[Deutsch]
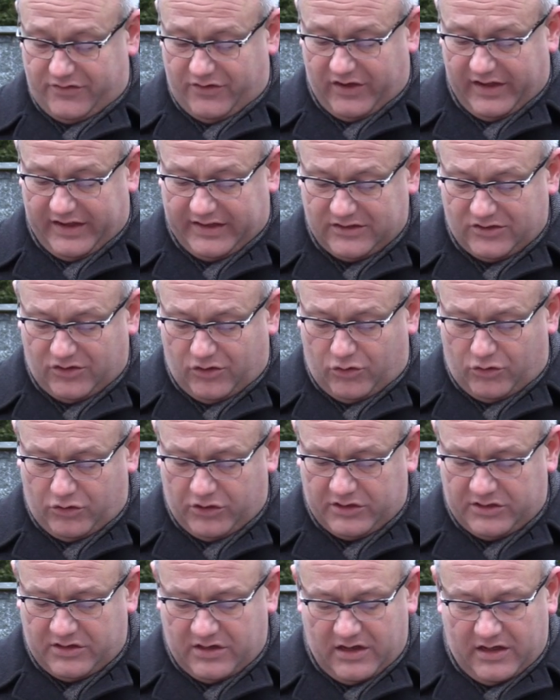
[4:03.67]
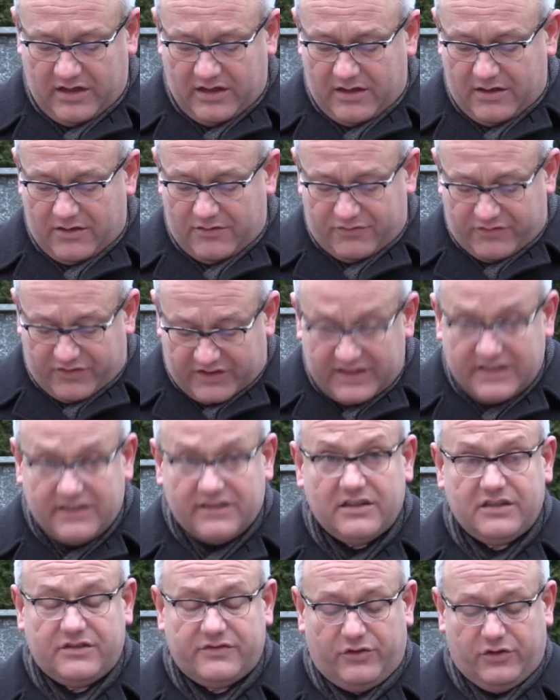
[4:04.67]
Veränderungen
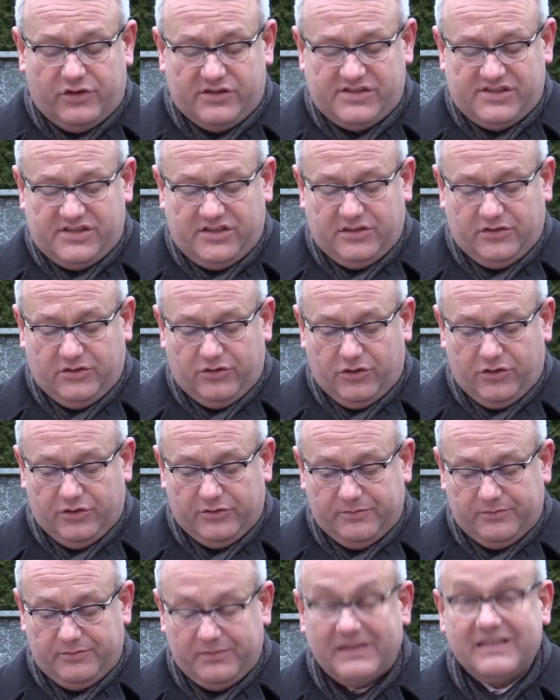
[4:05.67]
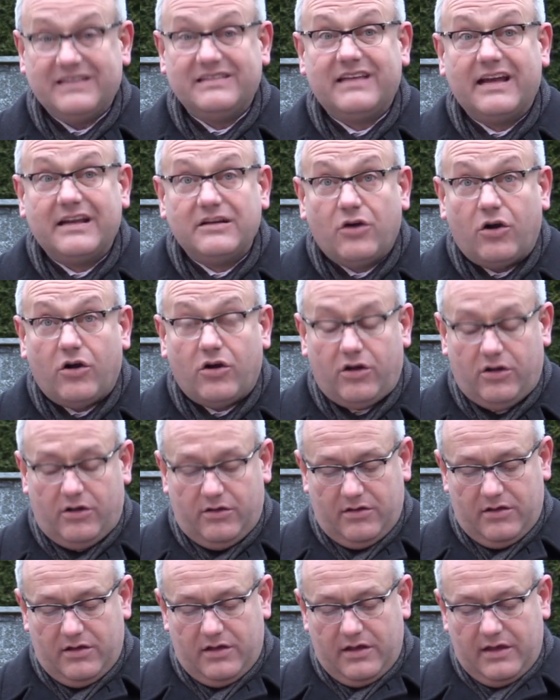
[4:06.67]
friedlich vollziehen können. Dennoch
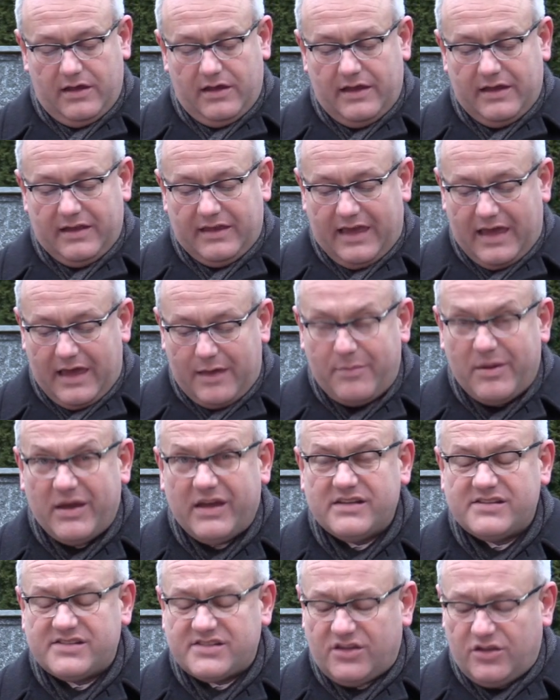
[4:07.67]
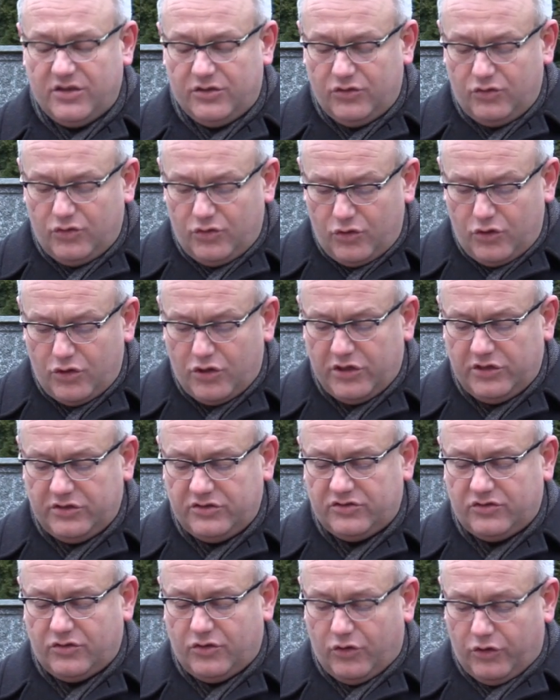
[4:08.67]
gäbe es
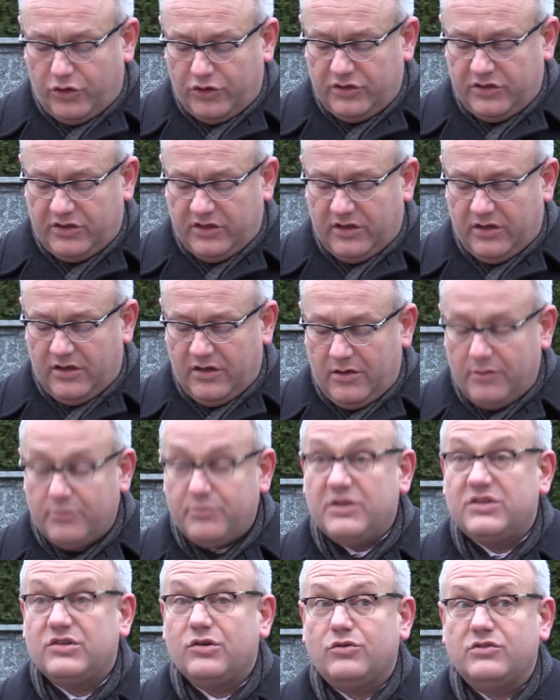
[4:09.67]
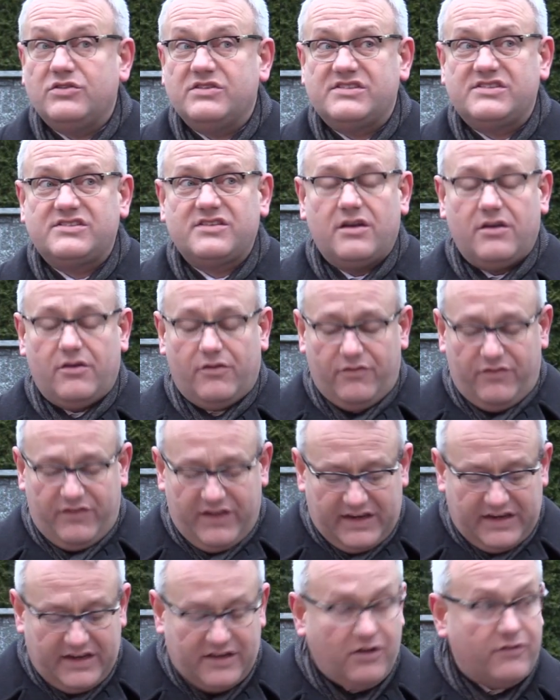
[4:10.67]
genügend Gründe, mit uns
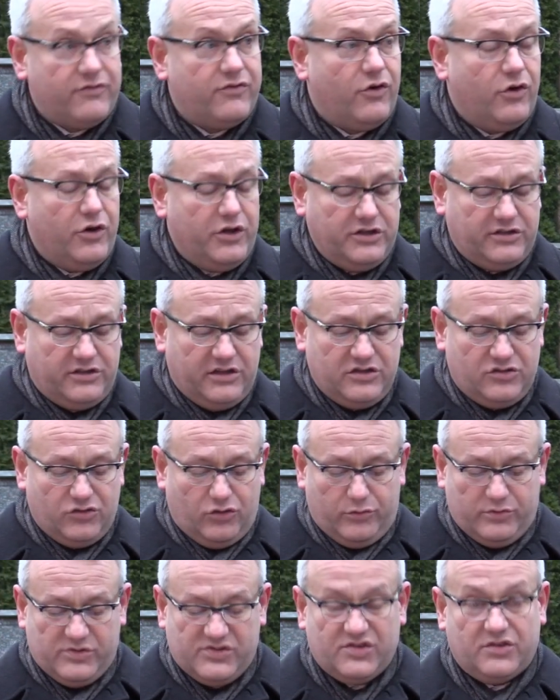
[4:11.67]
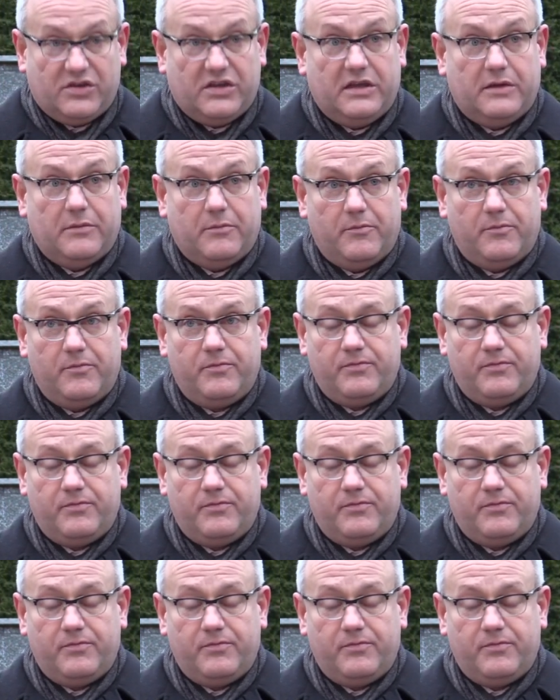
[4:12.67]
weniger freundlich umzugehen.